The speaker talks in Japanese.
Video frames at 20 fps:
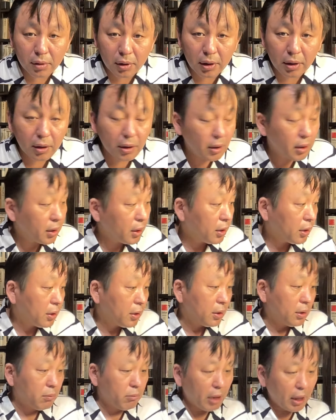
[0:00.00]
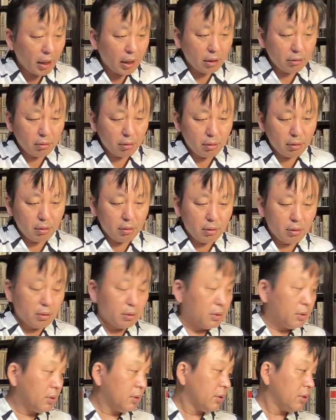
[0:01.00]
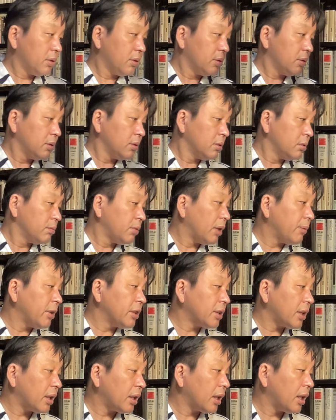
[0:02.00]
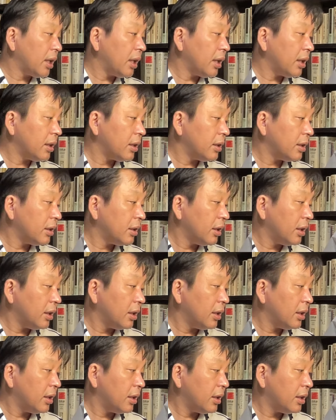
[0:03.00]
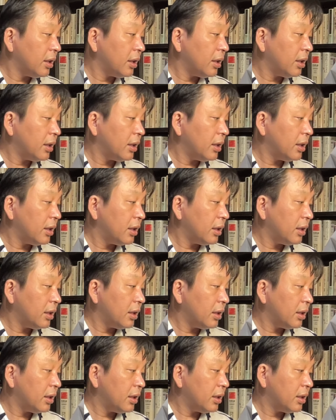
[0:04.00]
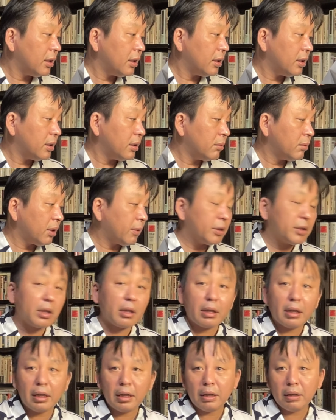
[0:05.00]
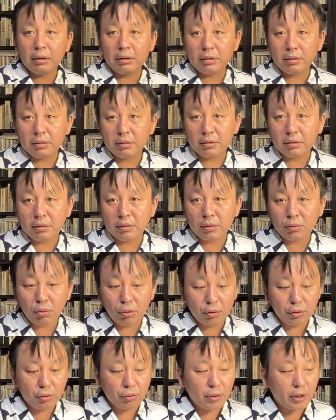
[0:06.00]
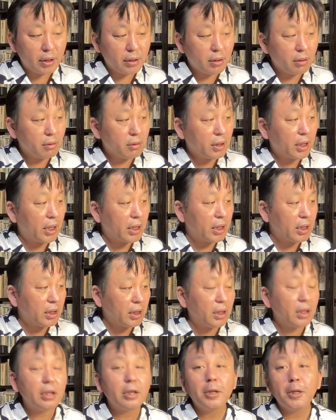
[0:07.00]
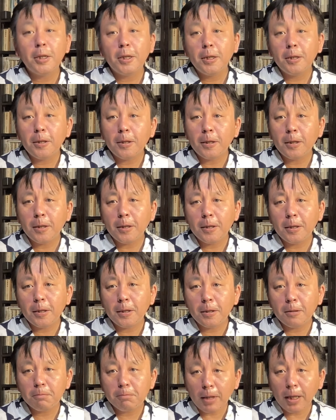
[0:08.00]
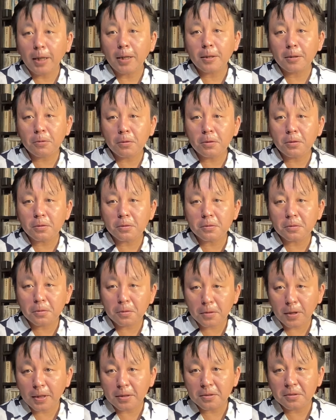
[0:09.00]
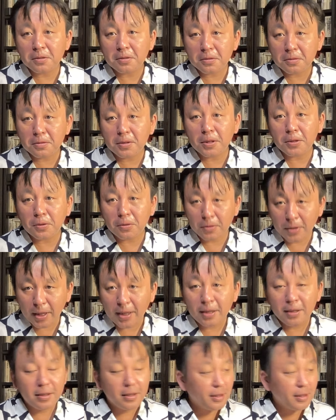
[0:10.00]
でまああの馬、ー、場ちゃんが馬場、えー、ちゃんが投手をやってる限り、えー、まあこういうことが続くでしょうね。